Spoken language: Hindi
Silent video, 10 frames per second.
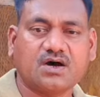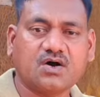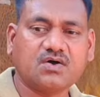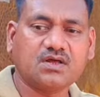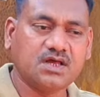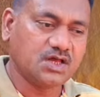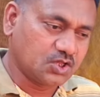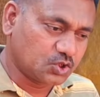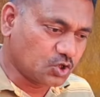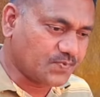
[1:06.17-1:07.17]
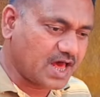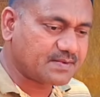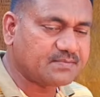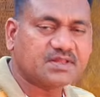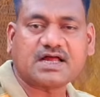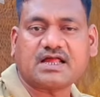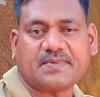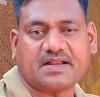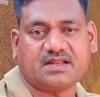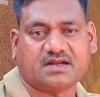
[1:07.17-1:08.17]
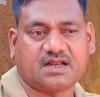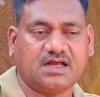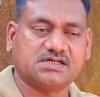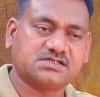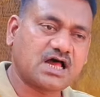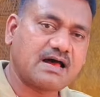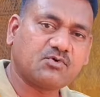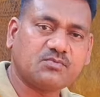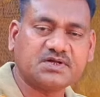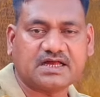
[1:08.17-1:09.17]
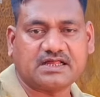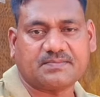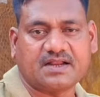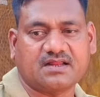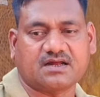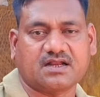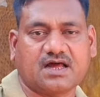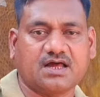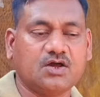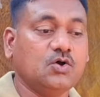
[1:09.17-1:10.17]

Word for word: और दोपहर में भी ताज़ा पानी रखना है शाम को भी ताज़ा पानी रखना है